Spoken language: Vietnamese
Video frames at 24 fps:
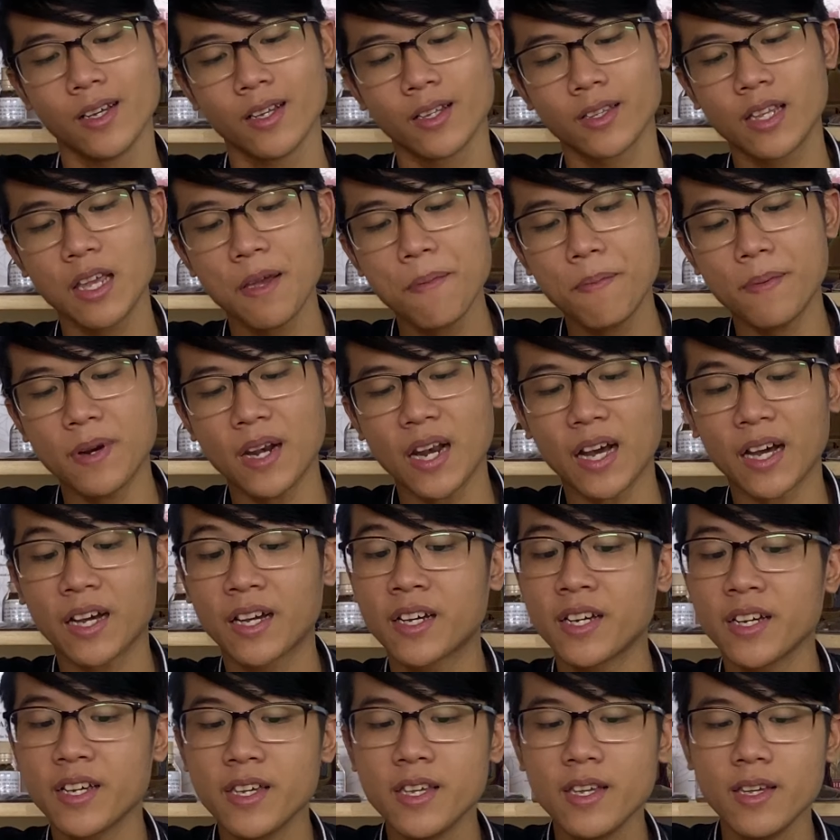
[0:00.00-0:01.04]
Tiếp là
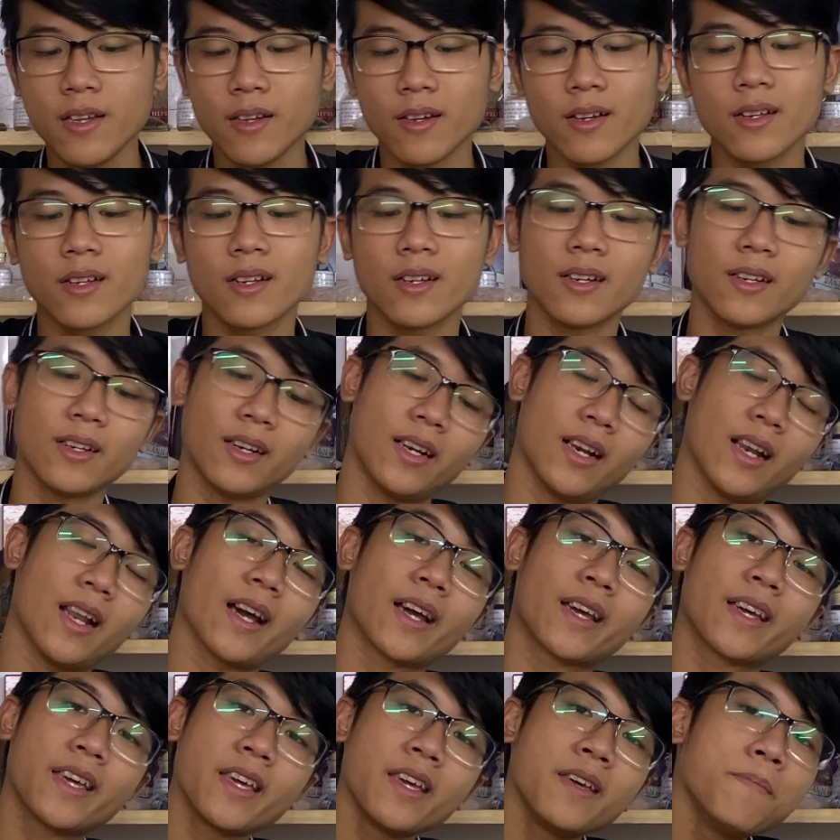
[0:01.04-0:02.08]
khí, là
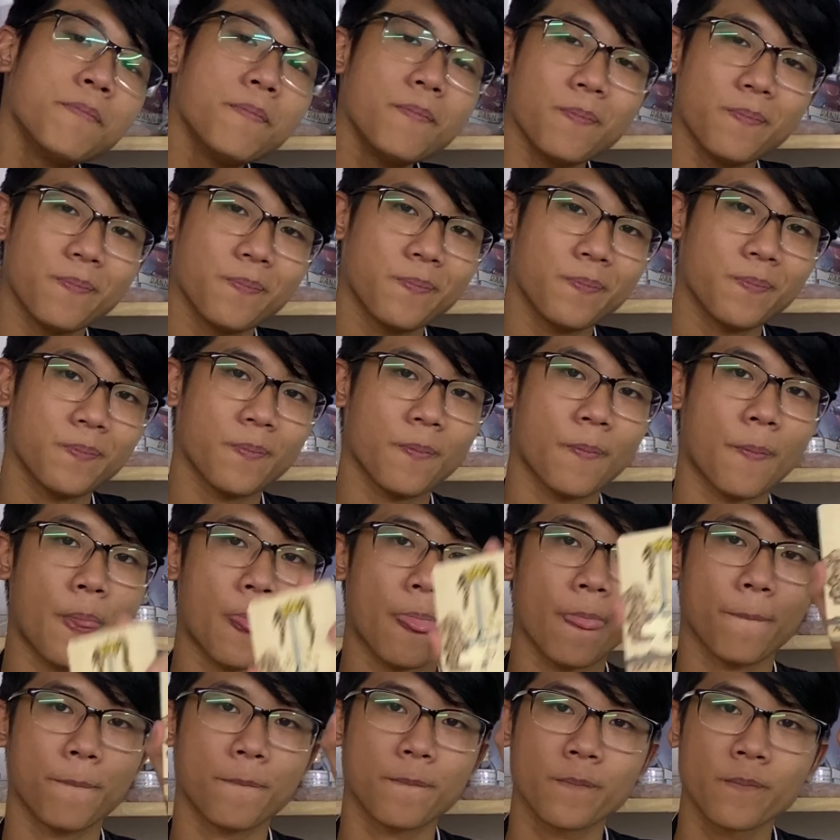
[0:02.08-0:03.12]
kiếm,
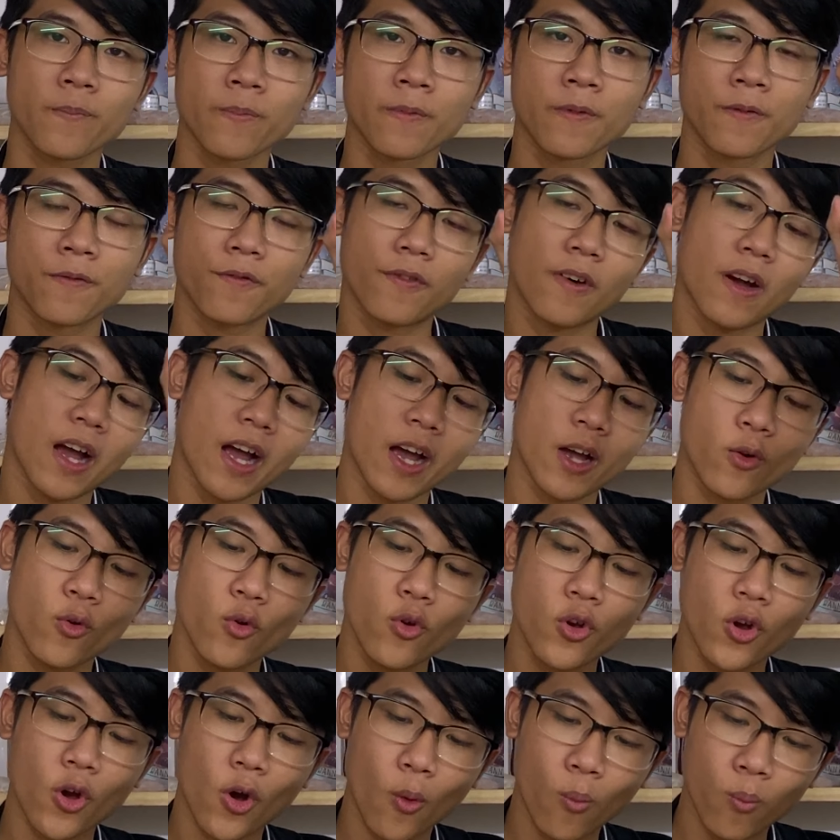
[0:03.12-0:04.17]
và cuối
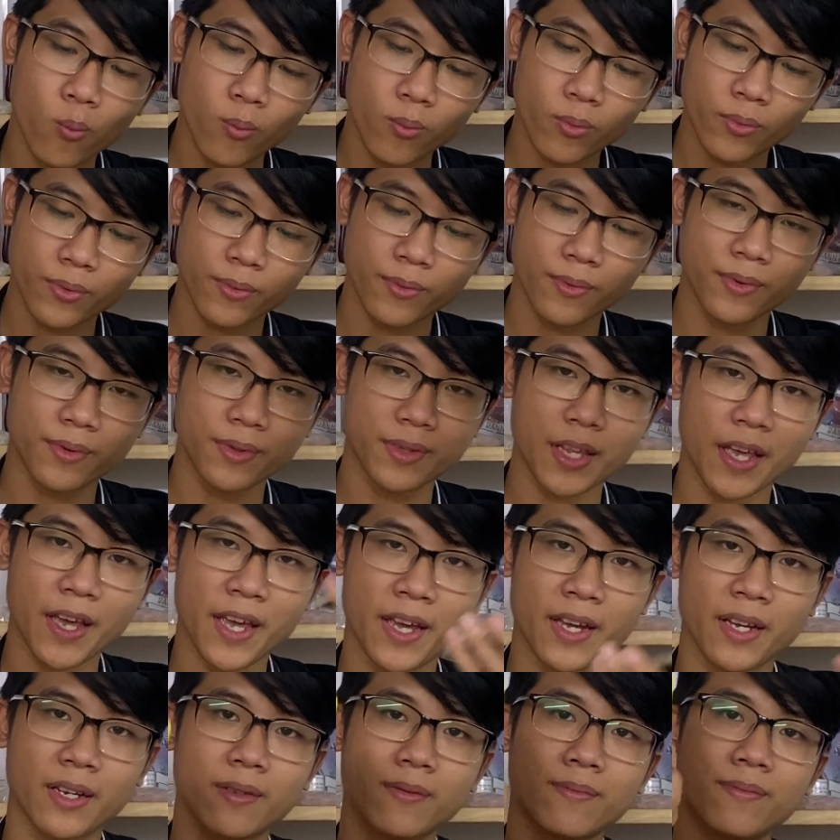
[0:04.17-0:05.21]
cùng
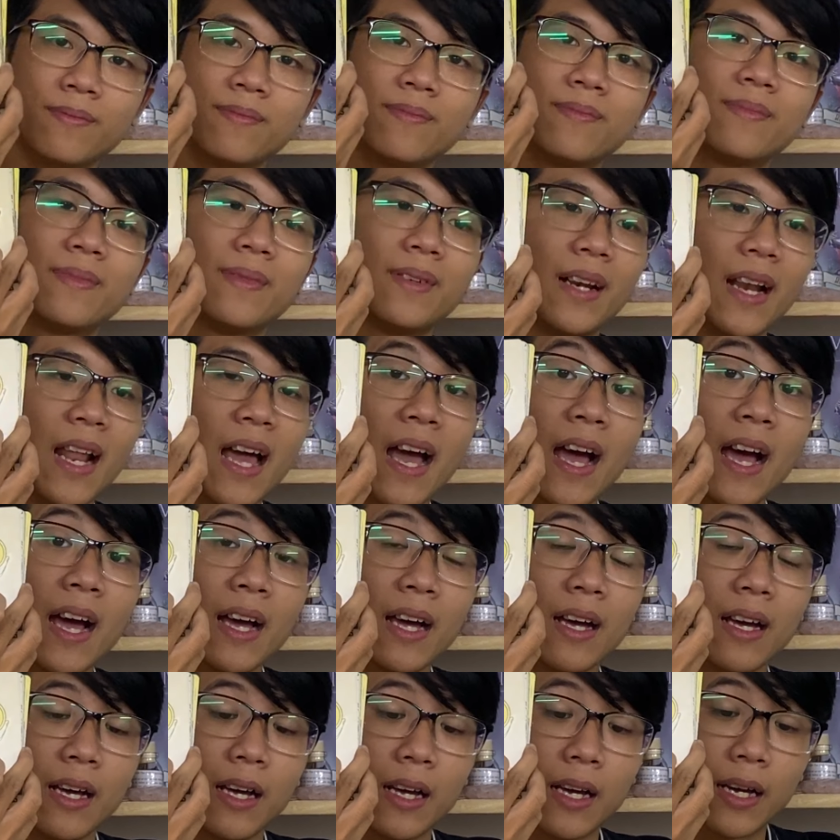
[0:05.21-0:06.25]
tiền là
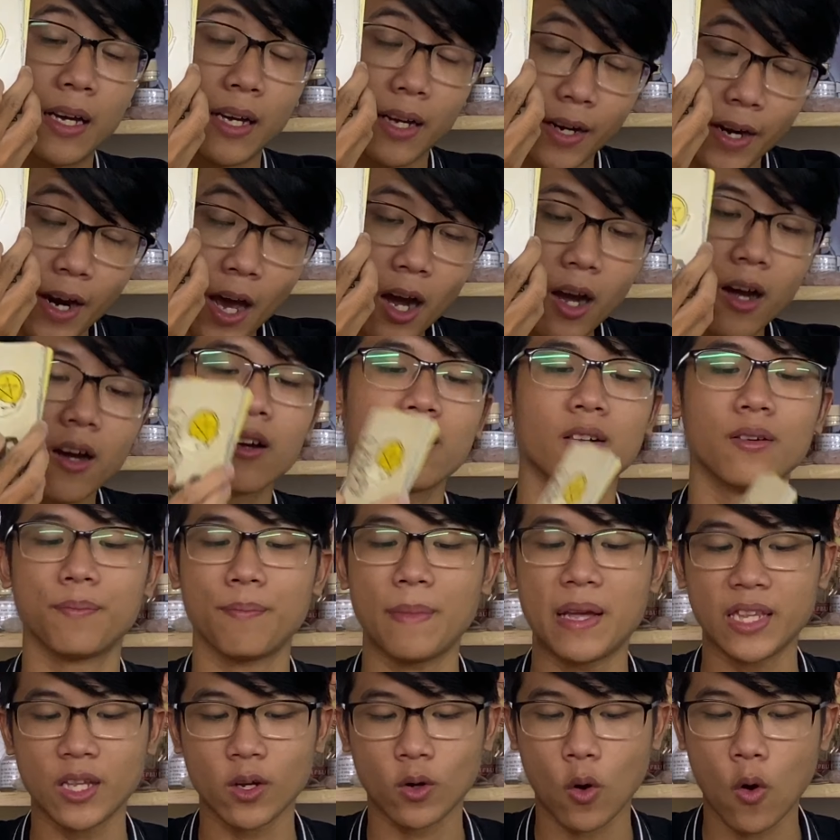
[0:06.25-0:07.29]
đất,
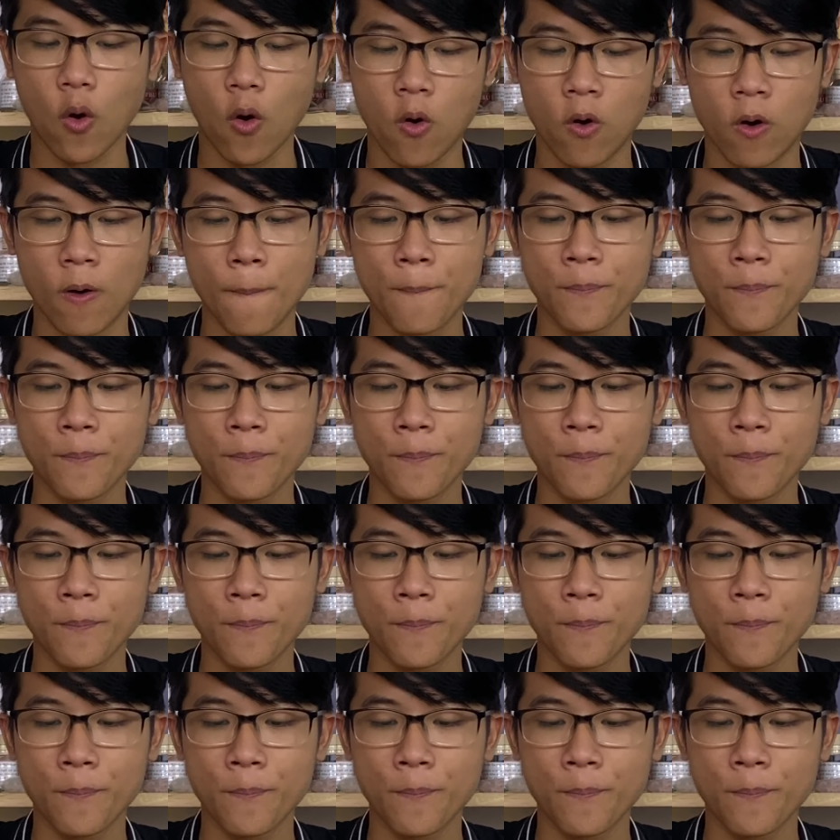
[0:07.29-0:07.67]
Pentacle.